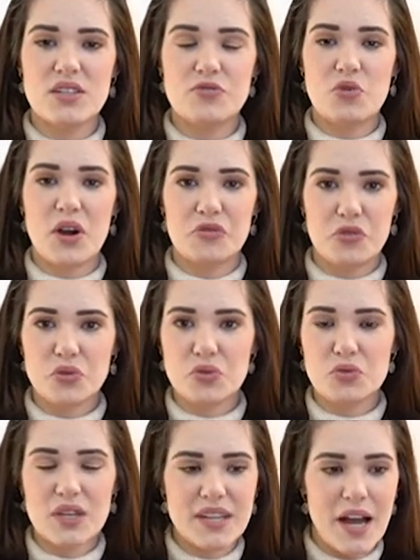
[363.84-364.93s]
die vorher
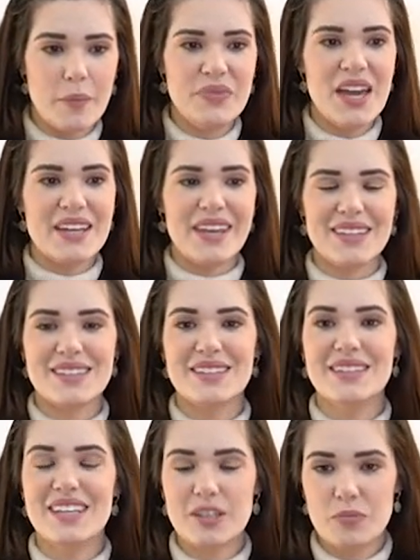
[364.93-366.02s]
funktioniert haben, jetzt
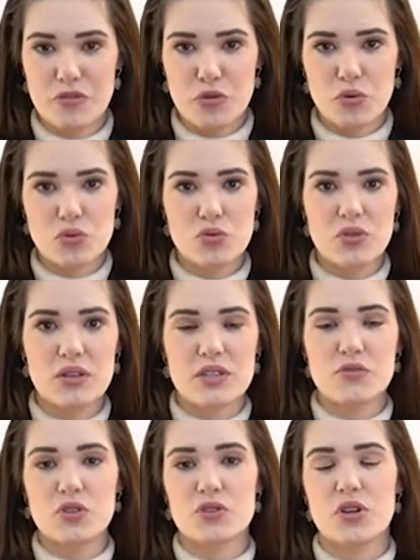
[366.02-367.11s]
nicht mehr funktionieren. Das
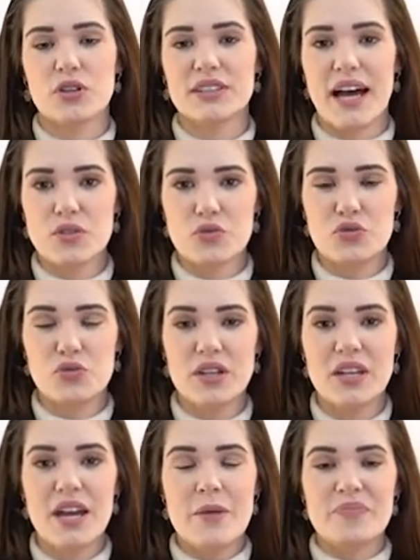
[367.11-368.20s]
wird natürlich auch dazu
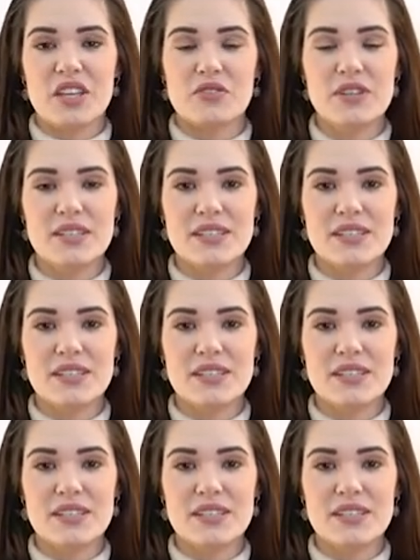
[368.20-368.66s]
führen, dass viele